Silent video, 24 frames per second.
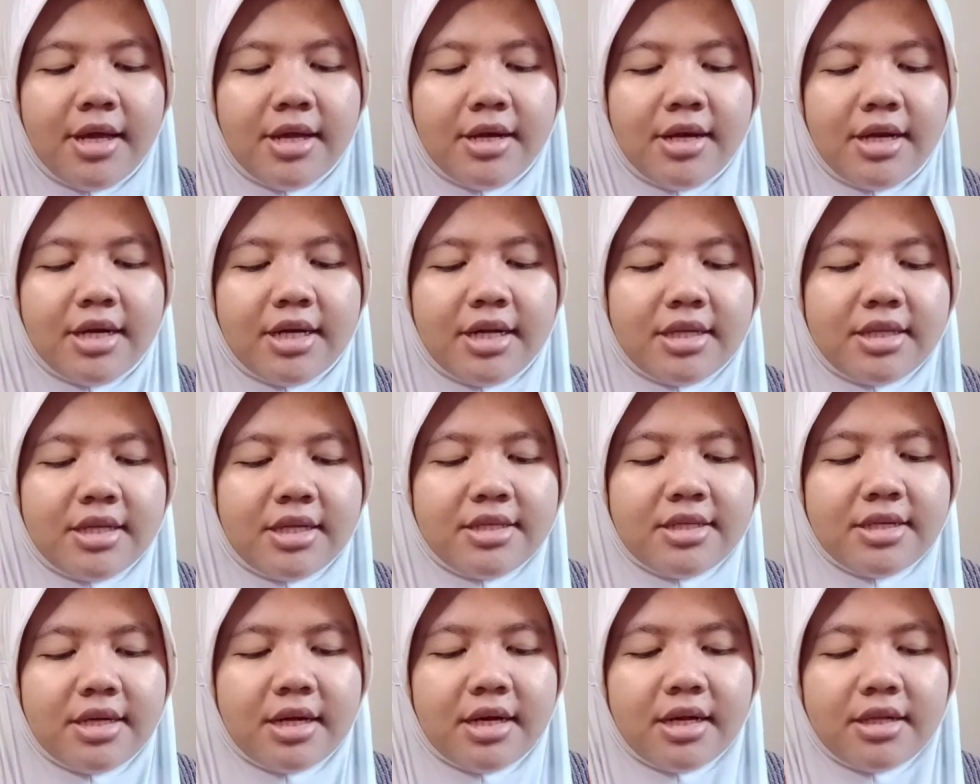dan
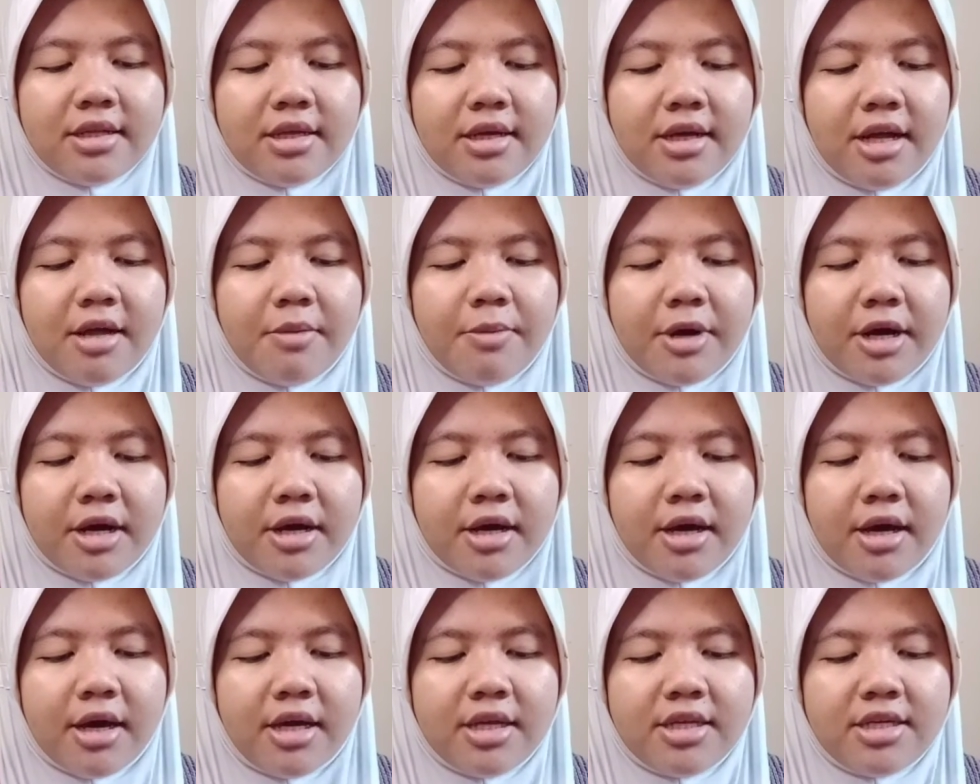kita sekarang tinggal
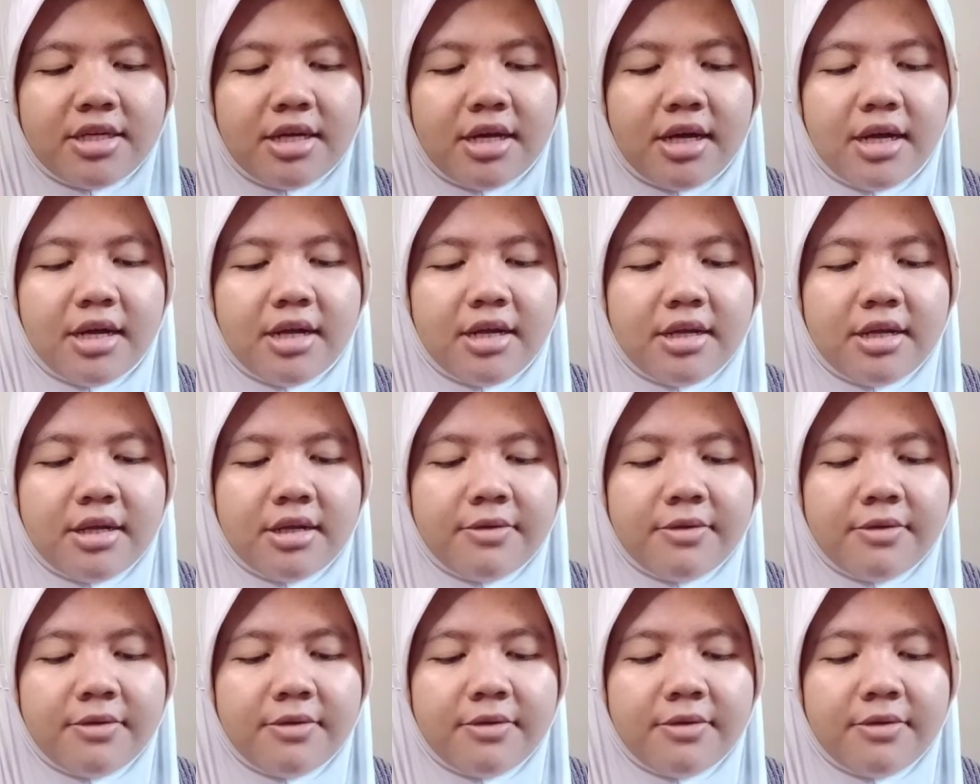pakai aja